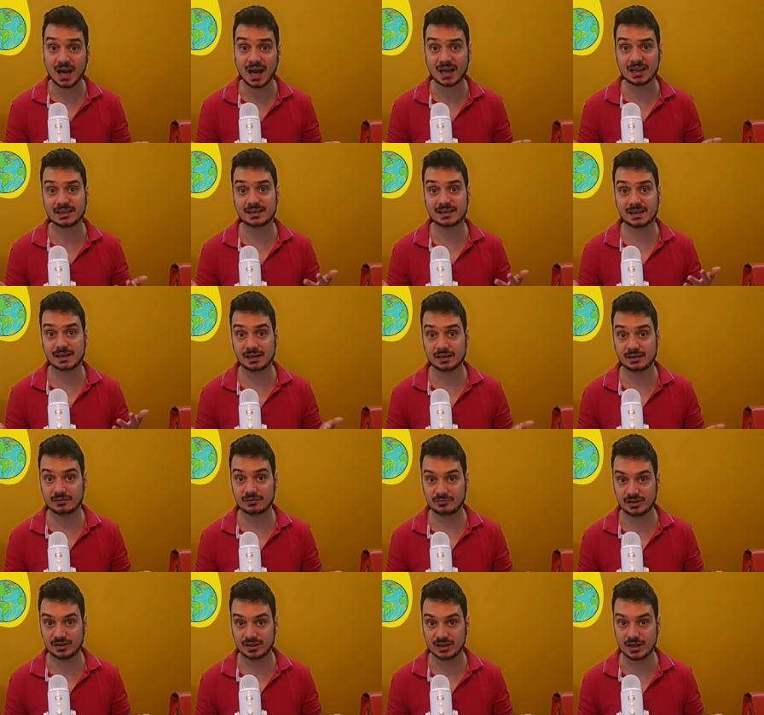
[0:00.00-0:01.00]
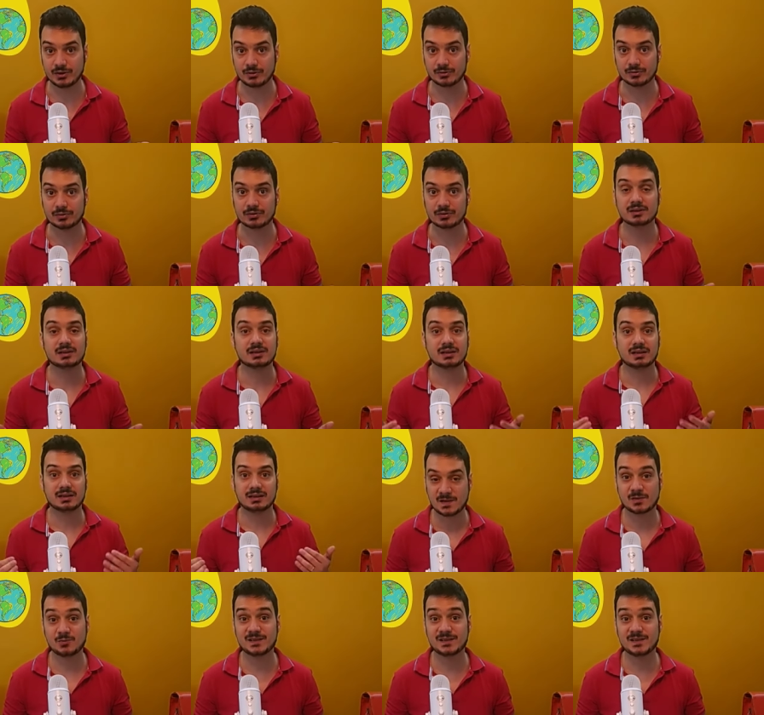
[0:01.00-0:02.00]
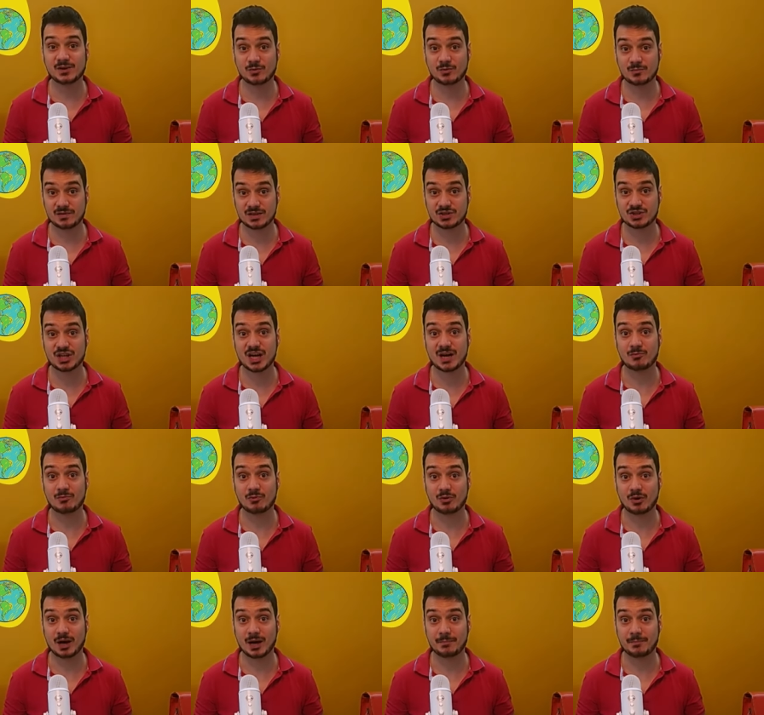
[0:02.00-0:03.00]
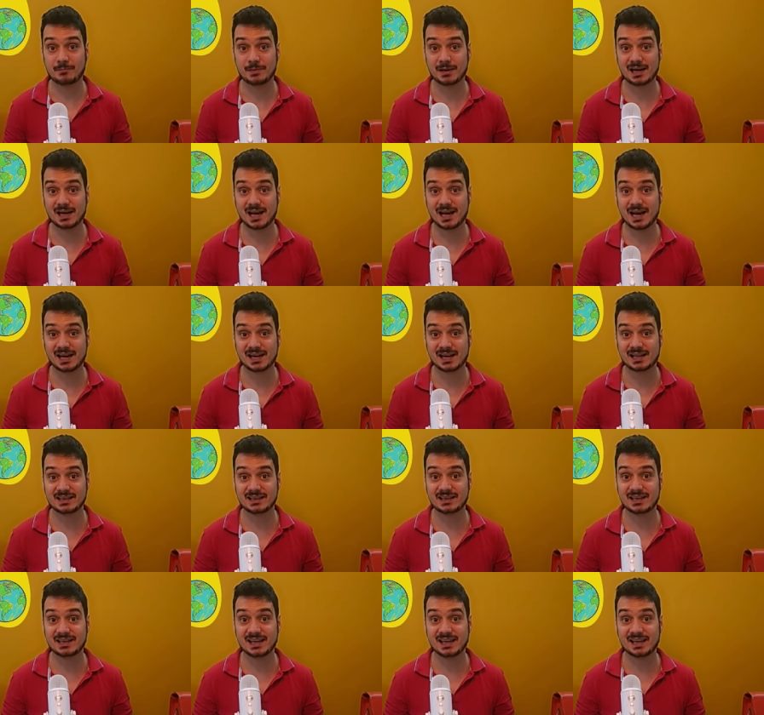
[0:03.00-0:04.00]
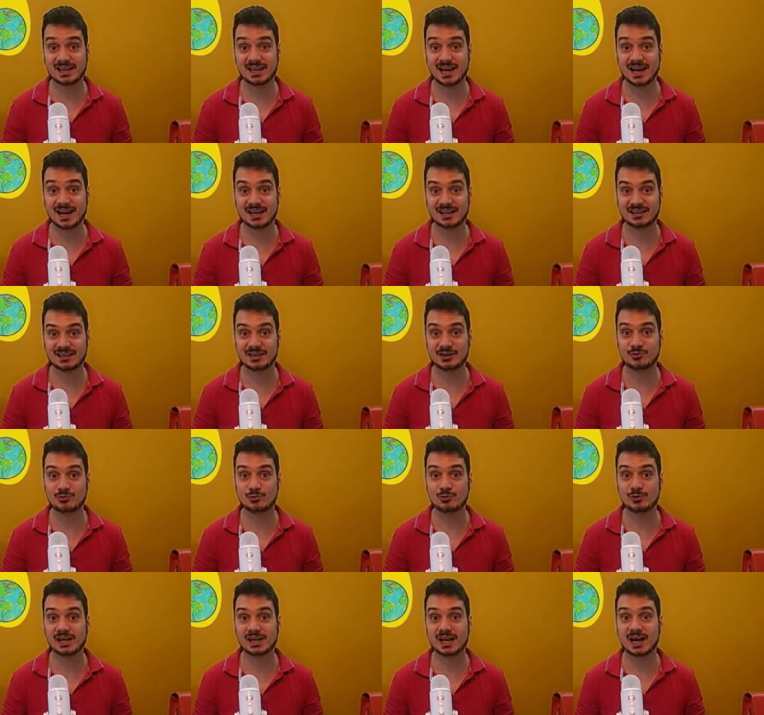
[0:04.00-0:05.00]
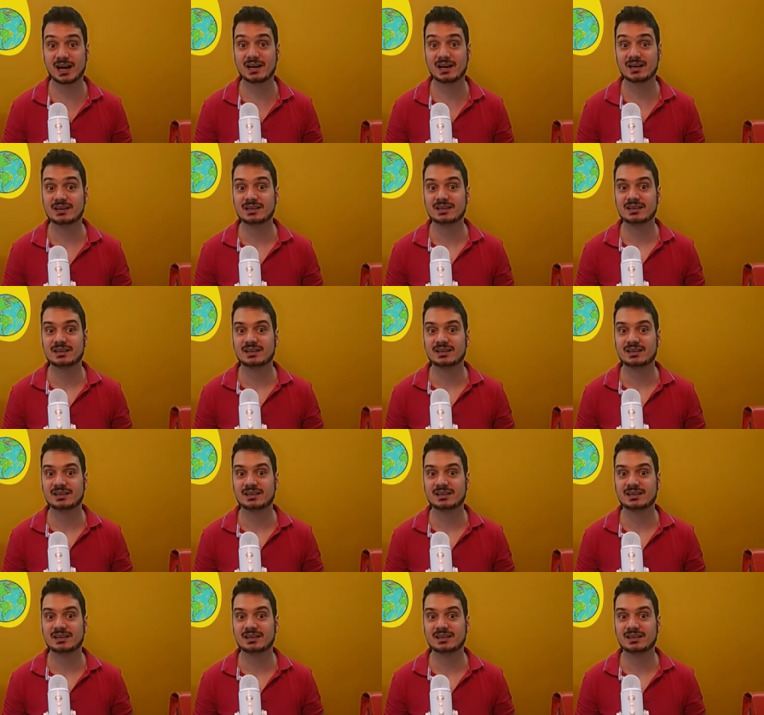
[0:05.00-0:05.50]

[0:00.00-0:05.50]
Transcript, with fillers: altri video. Quindi cominciamo a parlare della Liguria,